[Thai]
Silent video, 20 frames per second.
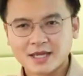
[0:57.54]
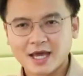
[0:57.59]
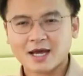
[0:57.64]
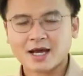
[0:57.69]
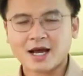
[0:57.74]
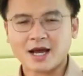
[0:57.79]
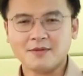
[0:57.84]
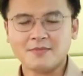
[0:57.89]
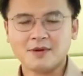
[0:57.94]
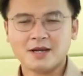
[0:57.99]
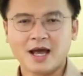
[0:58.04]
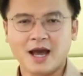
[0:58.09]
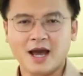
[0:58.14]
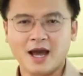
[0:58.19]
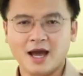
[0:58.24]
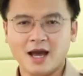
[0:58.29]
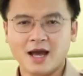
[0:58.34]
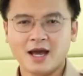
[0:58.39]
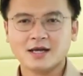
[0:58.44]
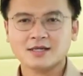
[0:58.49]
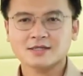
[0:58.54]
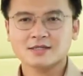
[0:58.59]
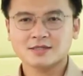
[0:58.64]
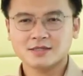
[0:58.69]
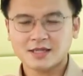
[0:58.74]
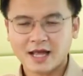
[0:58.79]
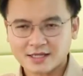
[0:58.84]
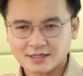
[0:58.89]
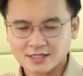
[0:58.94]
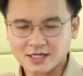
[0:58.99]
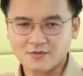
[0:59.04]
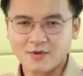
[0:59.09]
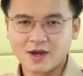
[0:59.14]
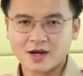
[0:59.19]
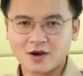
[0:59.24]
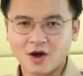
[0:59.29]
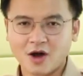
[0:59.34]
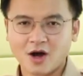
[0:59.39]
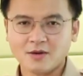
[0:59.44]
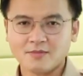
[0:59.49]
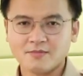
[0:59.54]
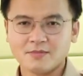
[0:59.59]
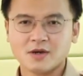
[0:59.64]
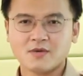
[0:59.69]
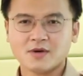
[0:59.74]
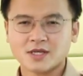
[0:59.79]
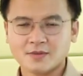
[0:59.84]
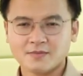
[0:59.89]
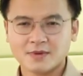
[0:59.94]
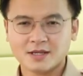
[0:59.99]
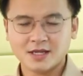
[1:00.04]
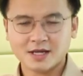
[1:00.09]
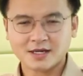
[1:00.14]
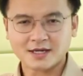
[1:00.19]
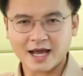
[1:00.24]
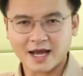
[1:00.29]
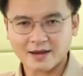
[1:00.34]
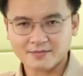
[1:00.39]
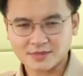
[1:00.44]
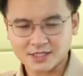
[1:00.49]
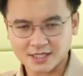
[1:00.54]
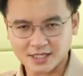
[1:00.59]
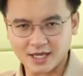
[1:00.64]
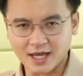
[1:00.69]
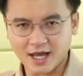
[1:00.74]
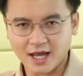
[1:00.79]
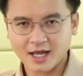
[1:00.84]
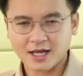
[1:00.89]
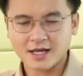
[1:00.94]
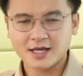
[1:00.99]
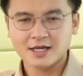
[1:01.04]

ถแก้ไขปัญหา ด้านสิ่งแวดล้อมไม่ว่าจะเป็นเรื่องน้ำเสีย